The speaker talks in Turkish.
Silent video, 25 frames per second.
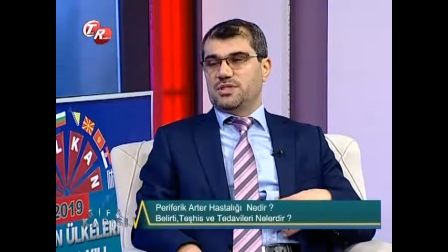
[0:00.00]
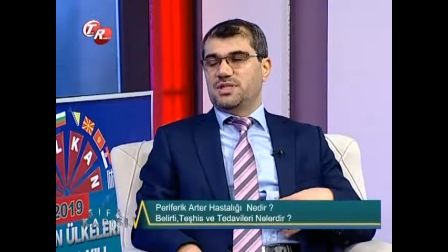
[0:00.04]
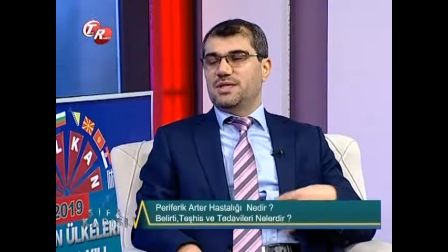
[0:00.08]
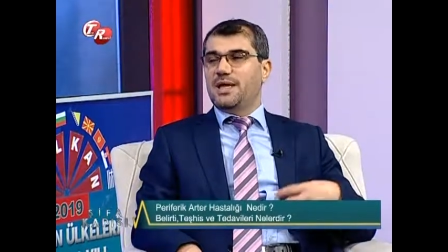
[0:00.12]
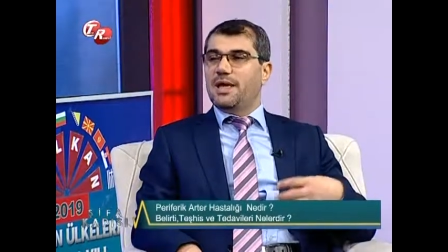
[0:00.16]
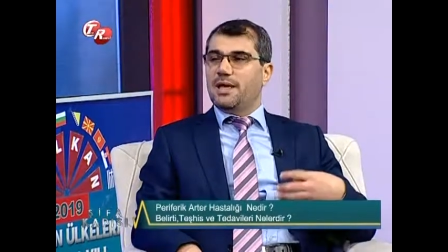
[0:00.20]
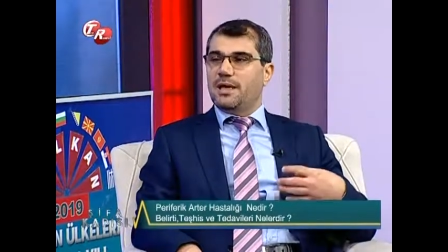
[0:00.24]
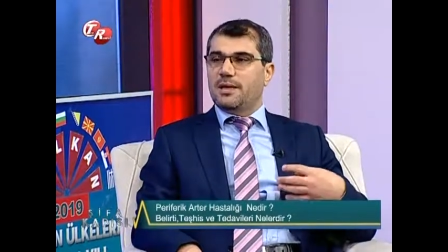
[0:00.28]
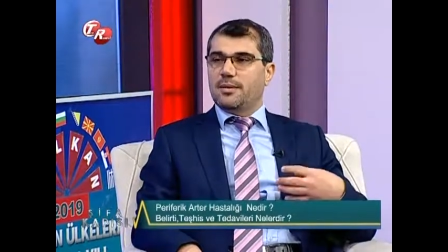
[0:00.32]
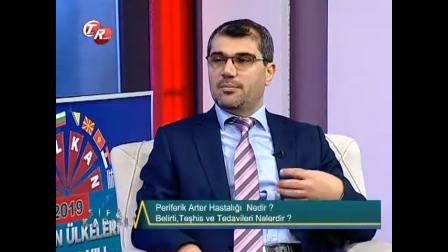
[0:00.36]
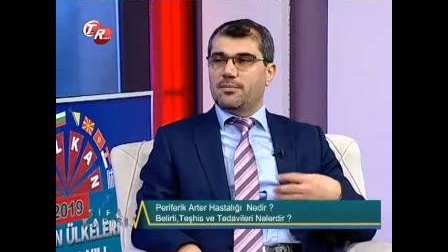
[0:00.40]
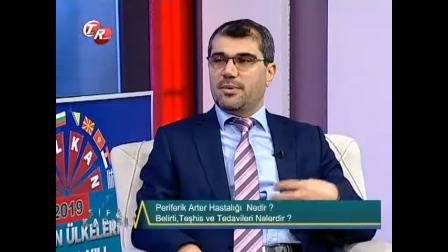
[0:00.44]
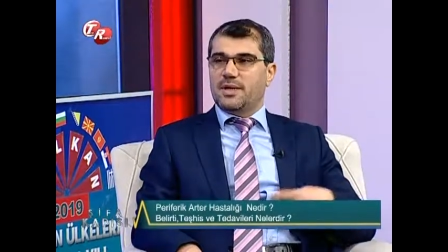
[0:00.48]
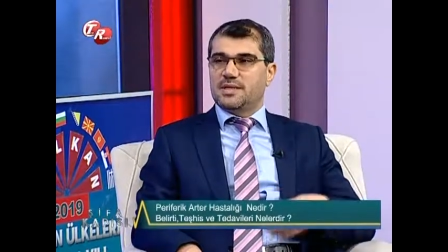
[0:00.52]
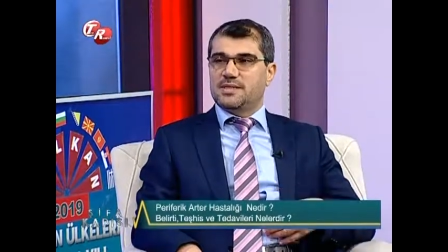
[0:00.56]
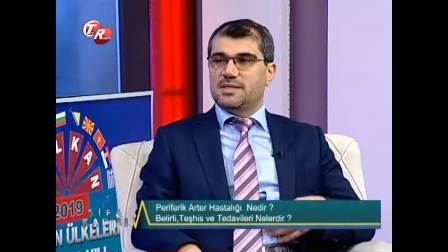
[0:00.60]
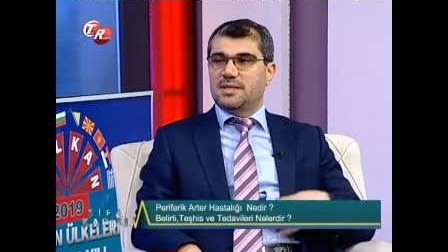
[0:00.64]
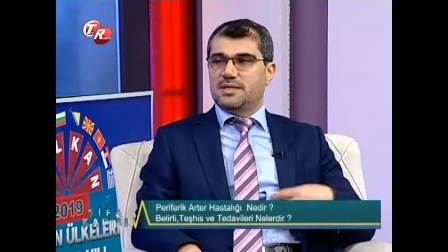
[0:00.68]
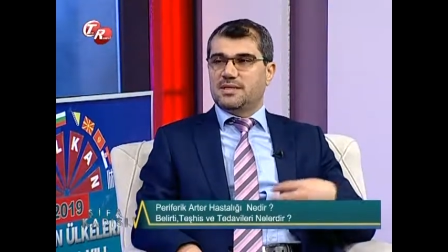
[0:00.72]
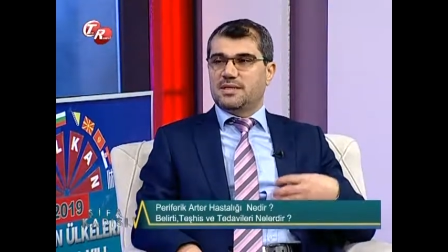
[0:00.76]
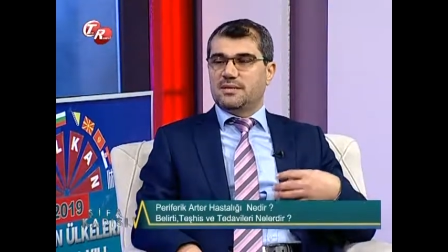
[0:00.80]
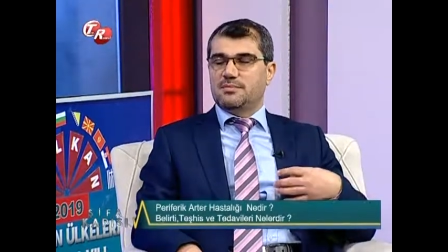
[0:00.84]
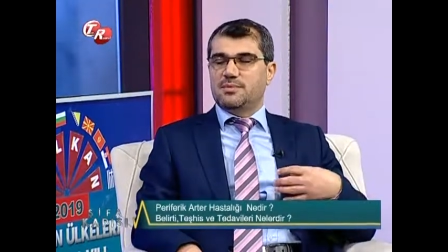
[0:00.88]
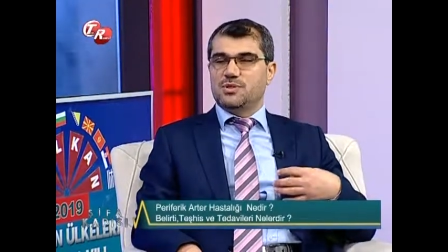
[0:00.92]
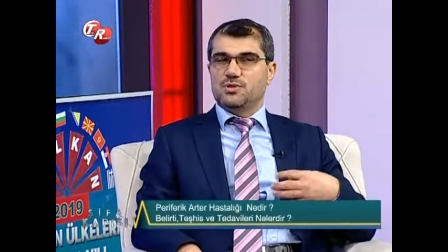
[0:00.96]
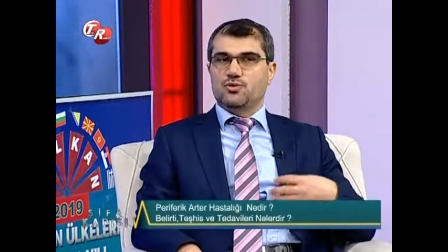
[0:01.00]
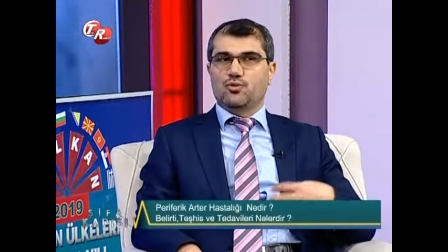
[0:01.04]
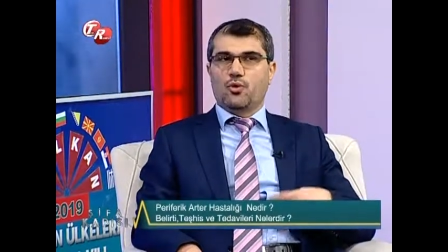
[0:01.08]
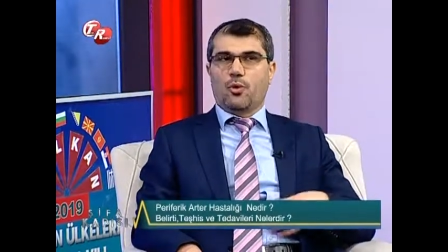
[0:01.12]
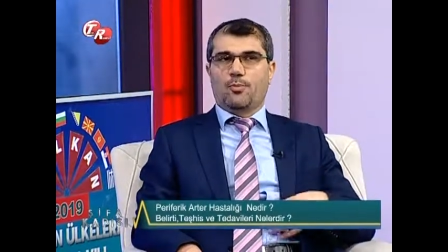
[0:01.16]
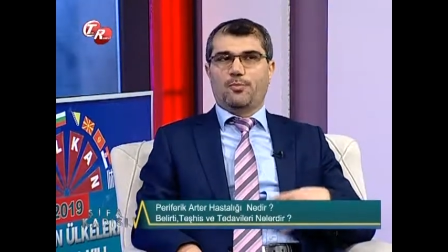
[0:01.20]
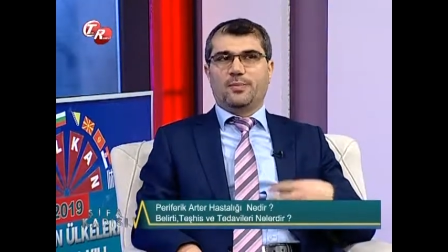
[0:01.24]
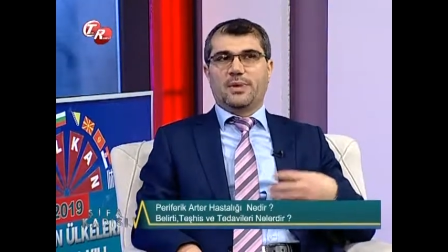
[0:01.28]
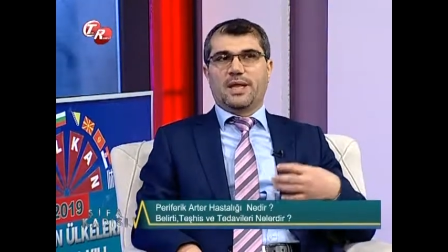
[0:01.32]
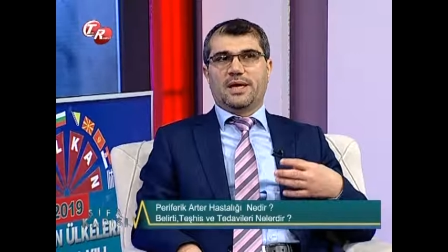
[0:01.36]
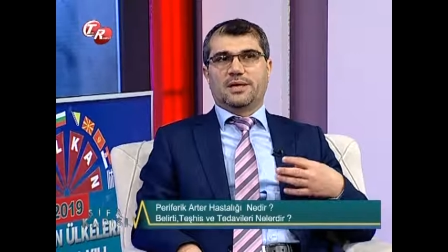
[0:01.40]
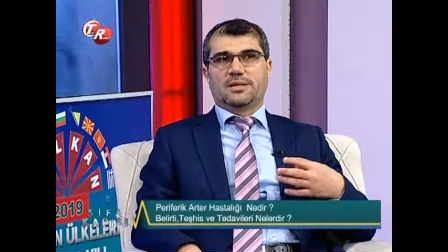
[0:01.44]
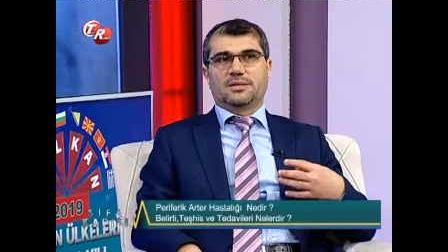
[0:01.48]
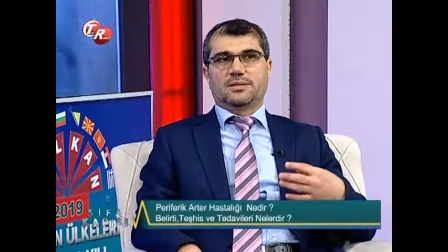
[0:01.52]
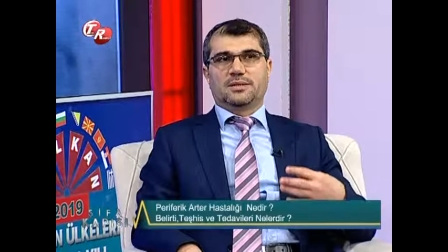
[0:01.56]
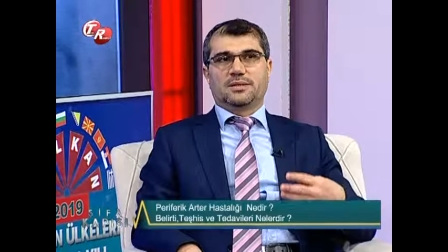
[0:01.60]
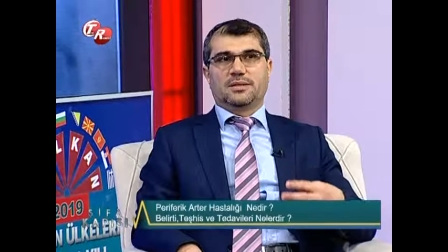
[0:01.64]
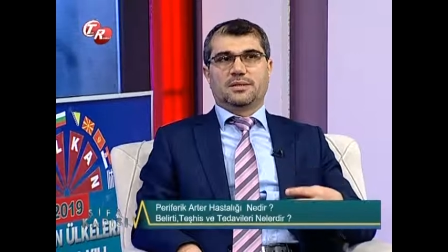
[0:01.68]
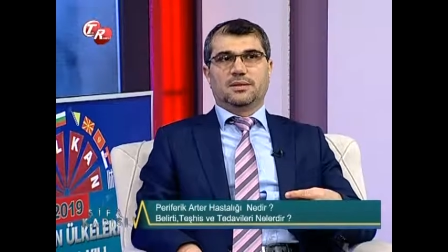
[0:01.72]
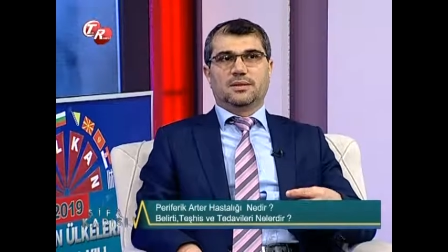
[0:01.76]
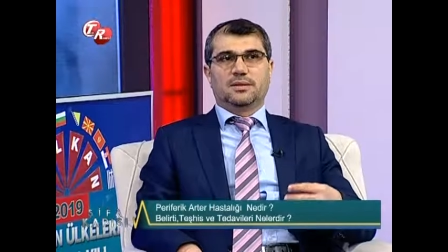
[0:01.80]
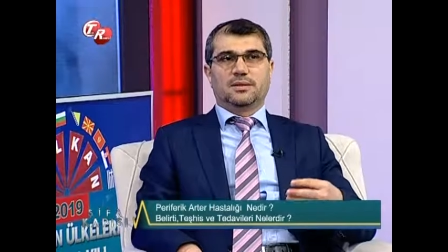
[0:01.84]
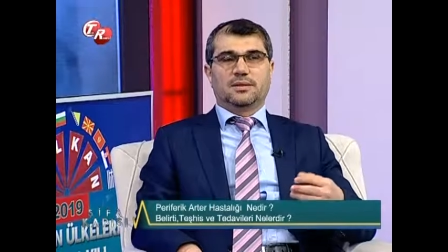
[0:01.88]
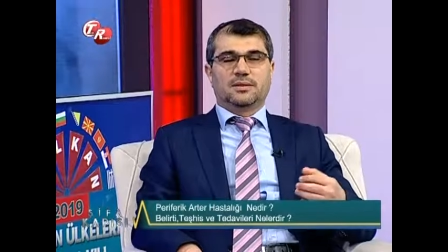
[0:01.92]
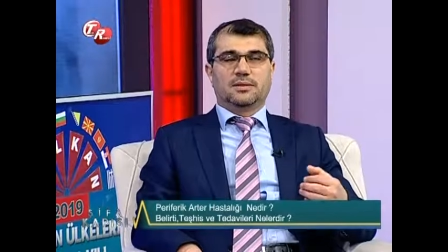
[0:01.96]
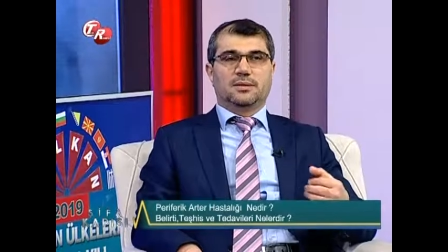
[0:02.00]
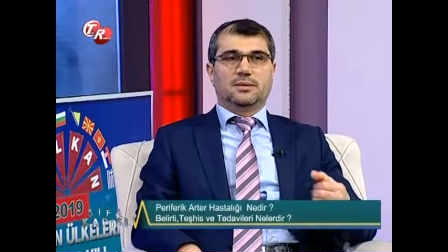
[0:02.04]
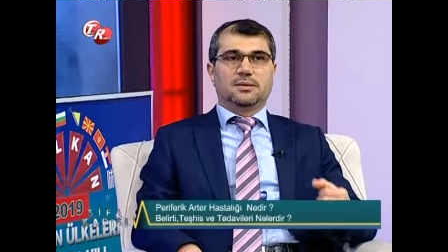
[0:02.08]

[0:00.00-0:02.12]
Yine bahsettiğimiz Doppler e,